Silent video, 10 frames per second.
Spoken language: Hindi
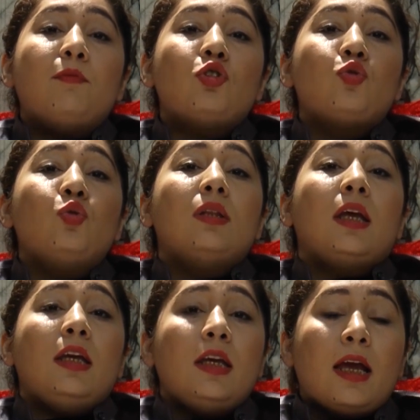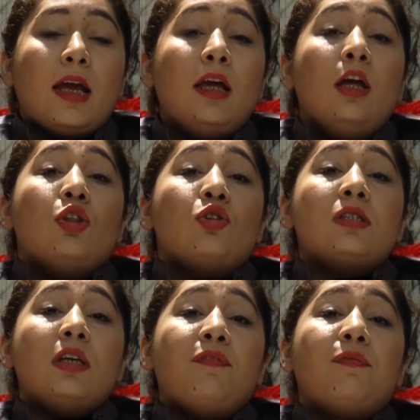मौजूद नहीं है तो
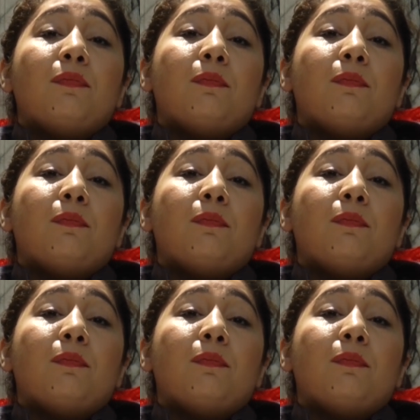सिर्फ